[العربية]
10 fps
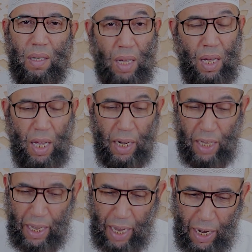ها
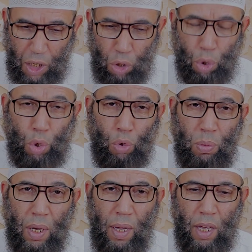أنا شو
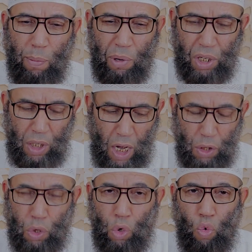باش
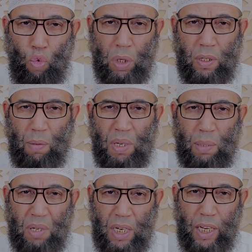تزود
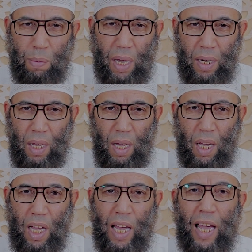سمسمه الايمان
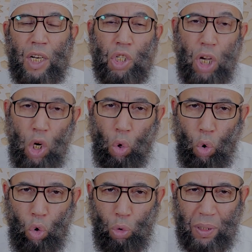تشحن
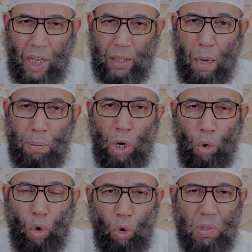القلوب تعمر
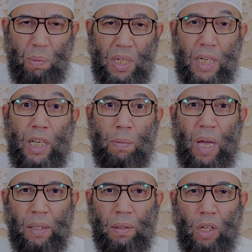القلوب سمسمه
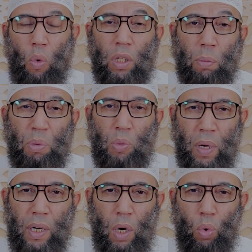الايمان تقوى ربي
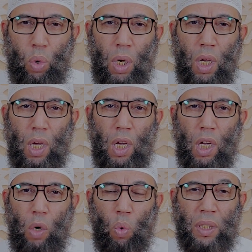سبحانه
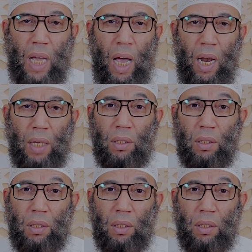وتعالى